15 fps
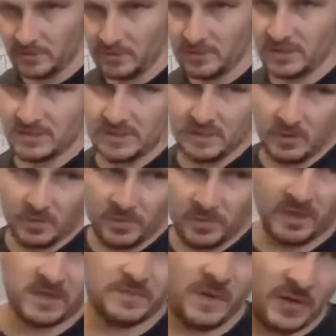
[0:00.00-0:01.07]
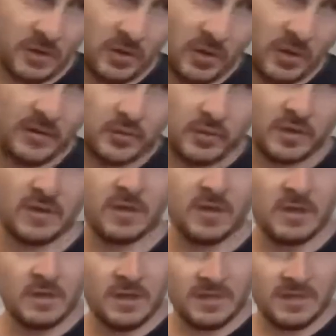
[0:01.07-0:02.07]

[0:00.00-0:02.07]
То есть если у меня есть партнер, который